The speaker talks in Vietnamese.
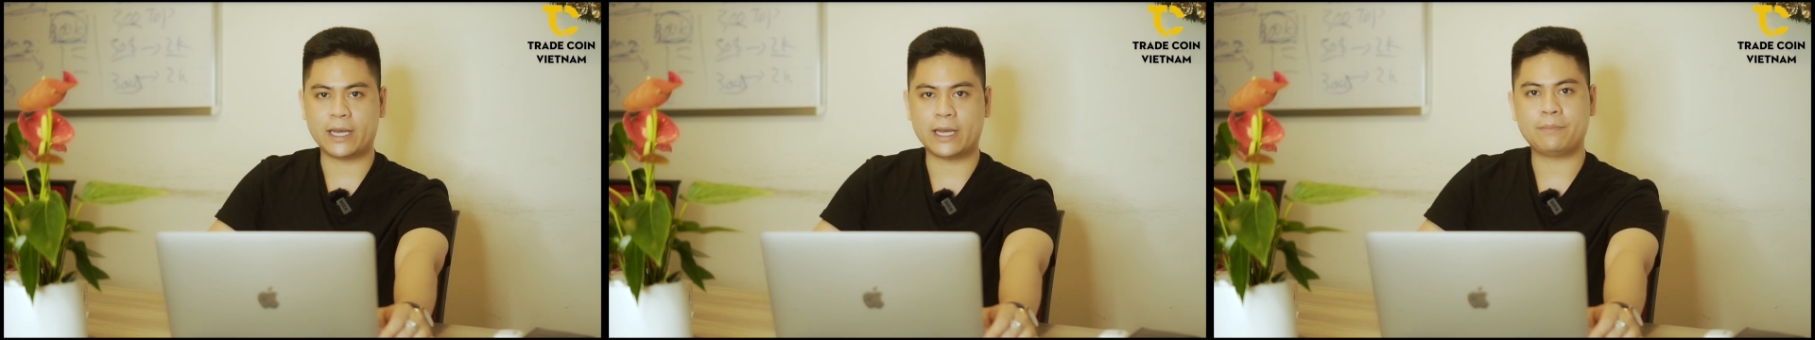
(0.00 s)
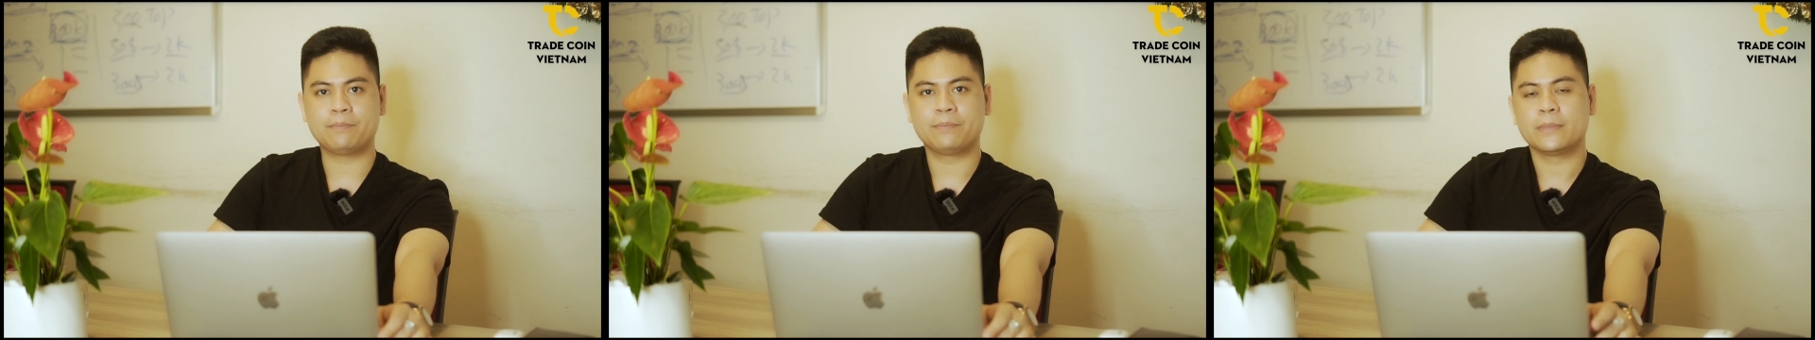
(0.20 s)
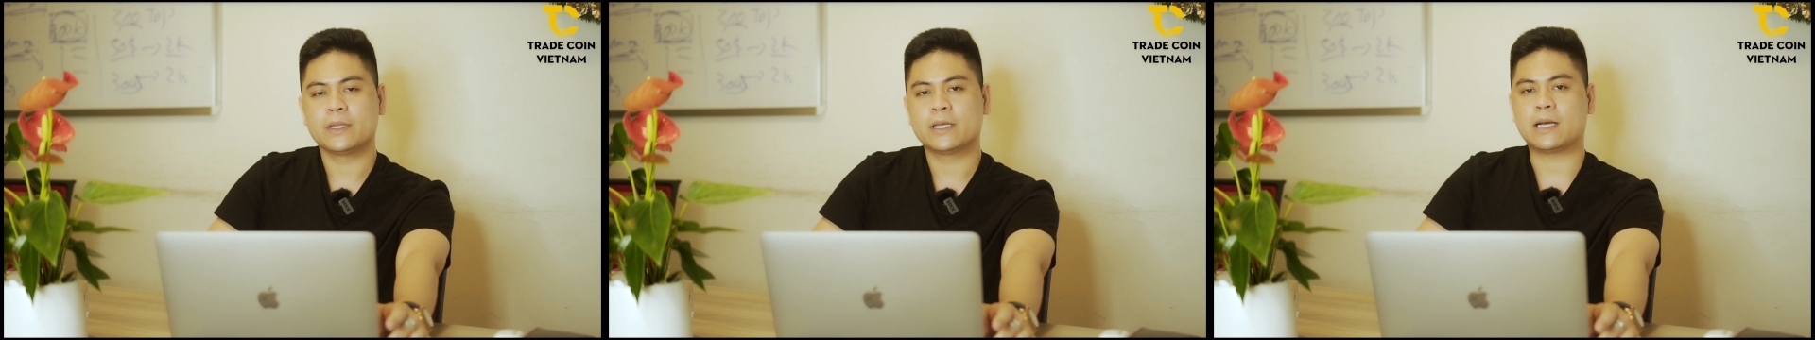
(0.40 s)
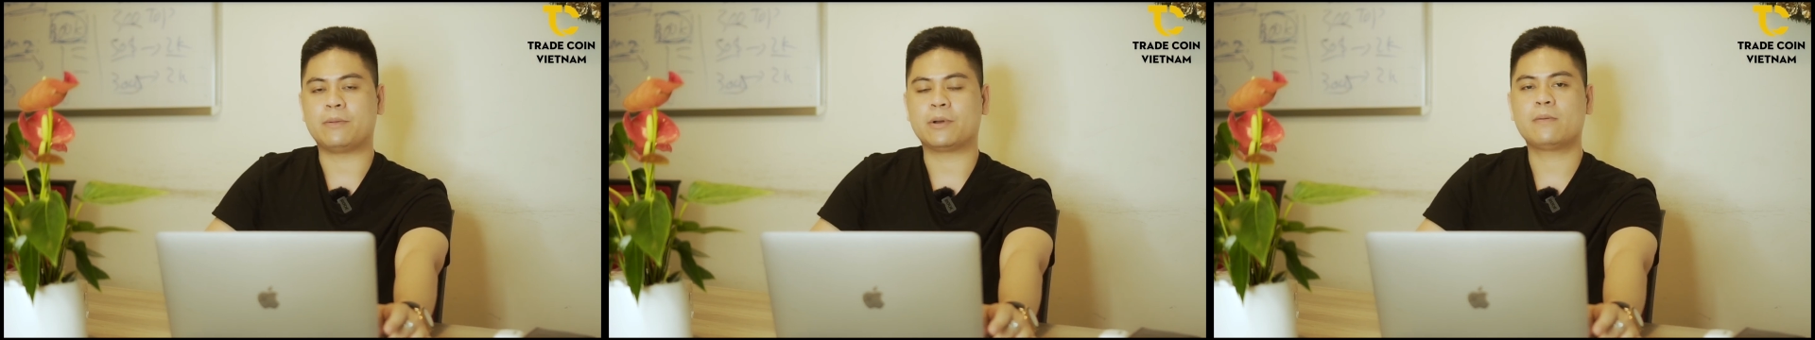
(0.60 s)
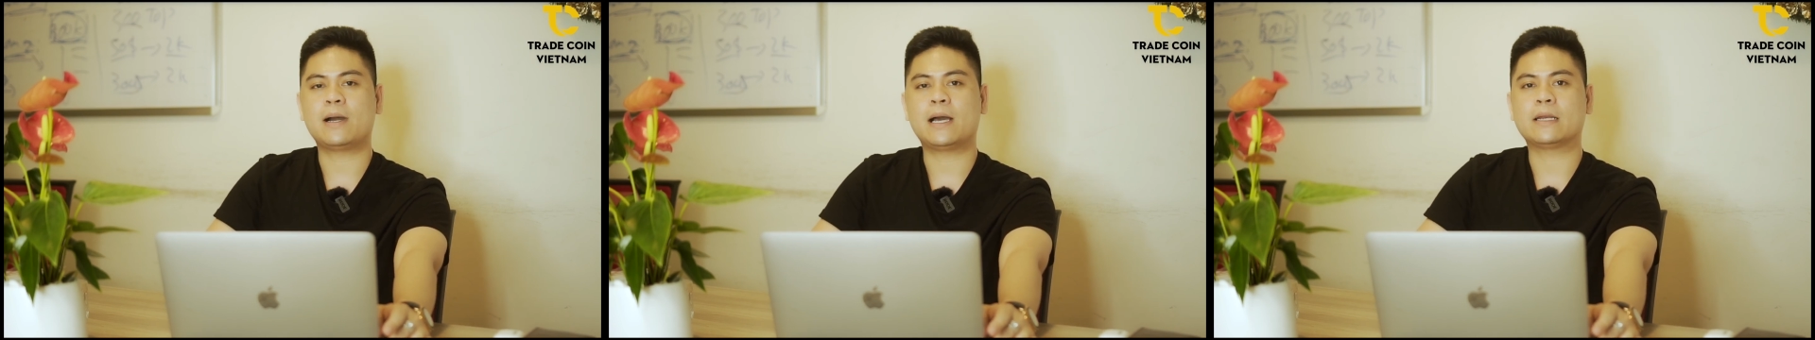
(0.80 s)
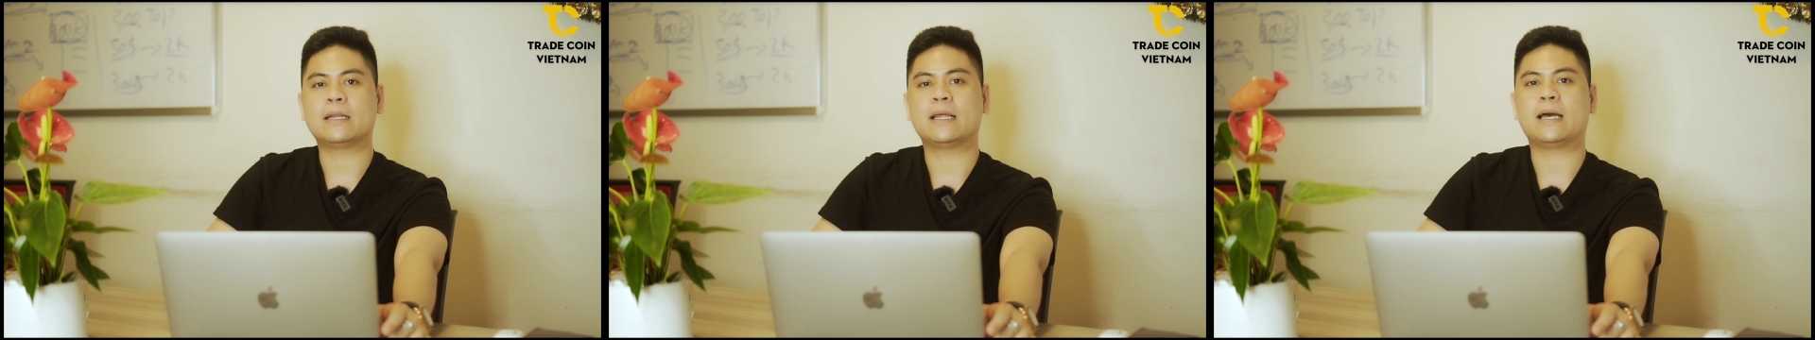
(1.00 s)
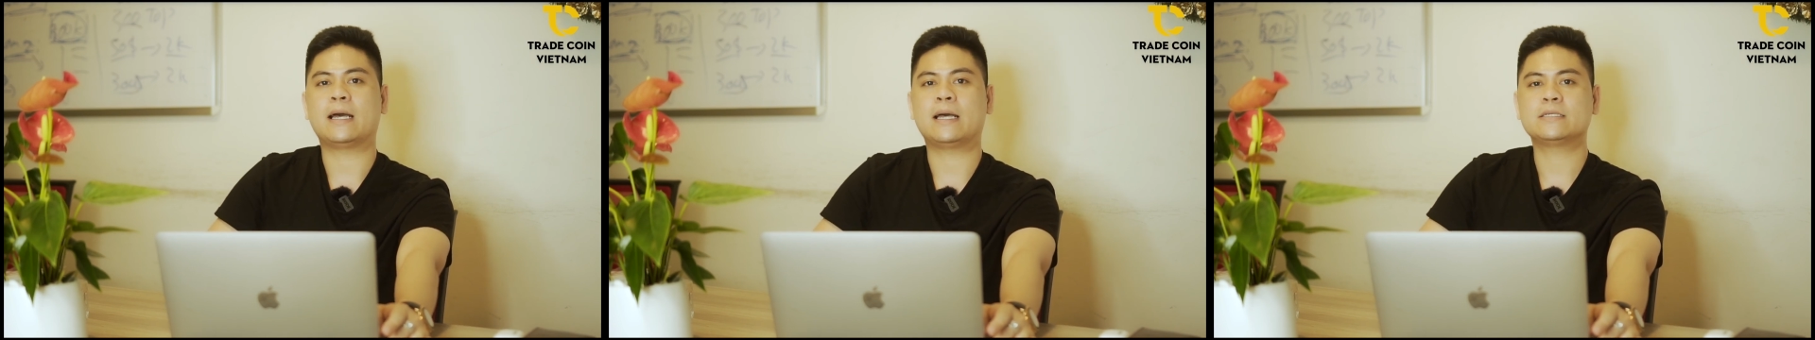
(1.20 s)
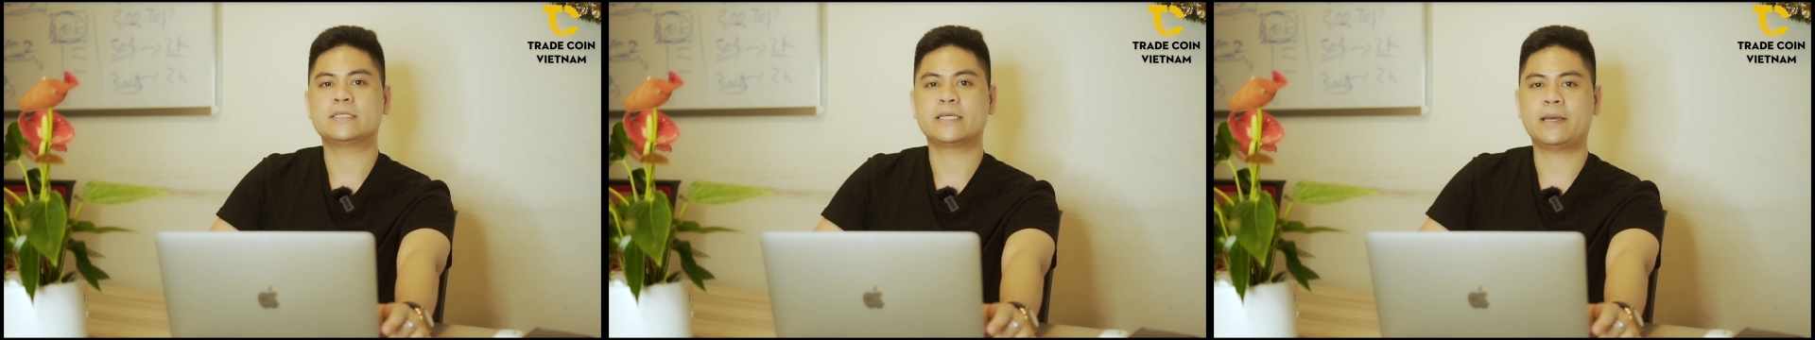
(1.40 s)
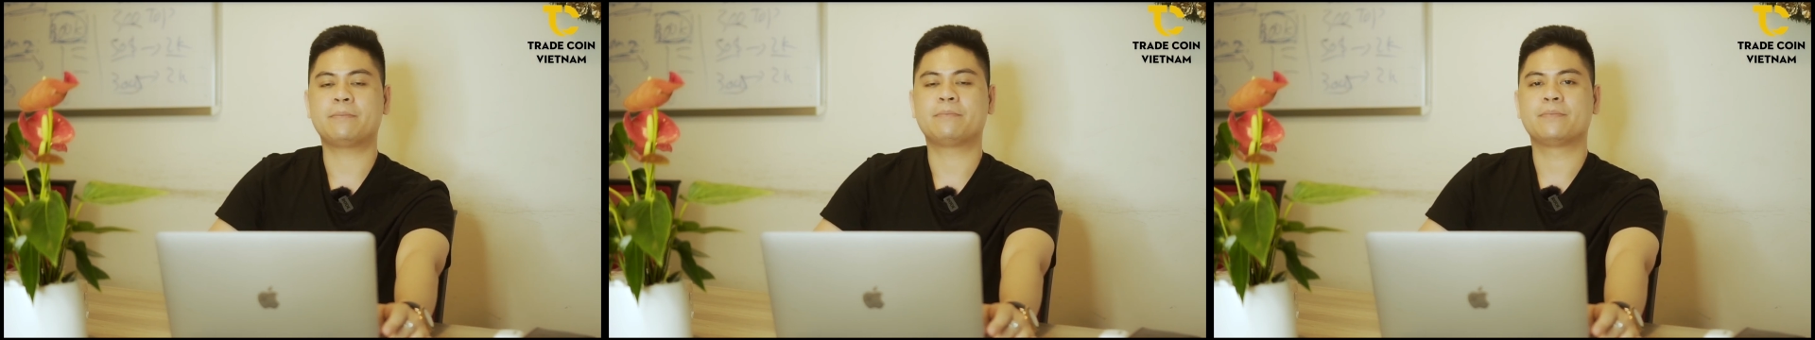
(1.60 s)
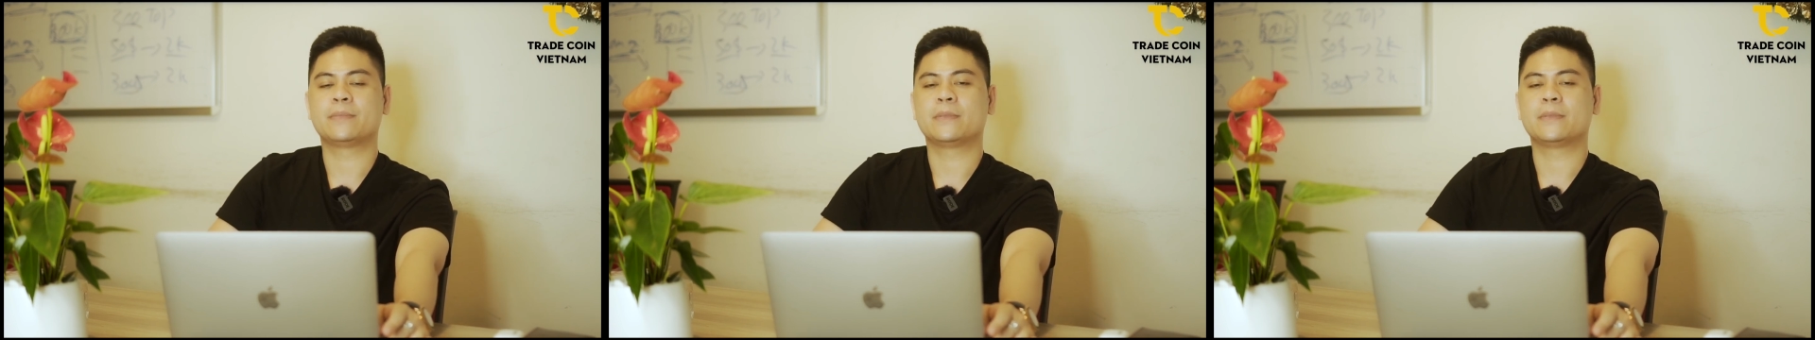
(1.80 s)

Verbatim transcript: Nam. Cảm ơn các bạn đã xem.